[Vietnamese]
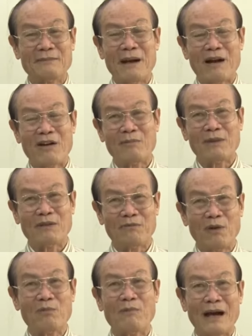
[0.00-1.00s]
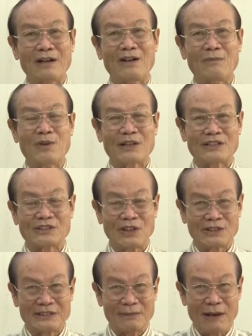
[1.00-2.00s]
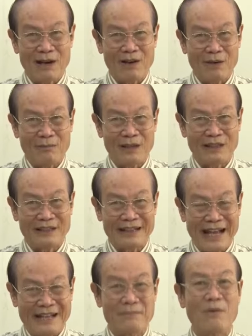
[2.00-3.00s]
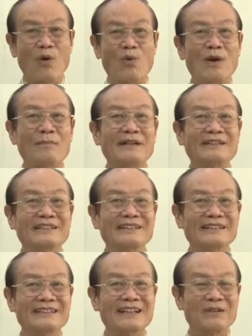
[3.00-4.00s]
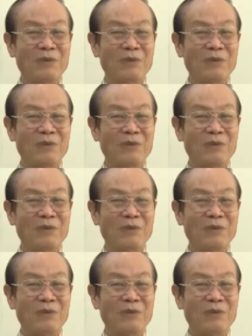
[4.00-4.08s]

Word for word: khi bà con mình phun paclobutrazol thì bà con mình đậy mũ ở bên dưới,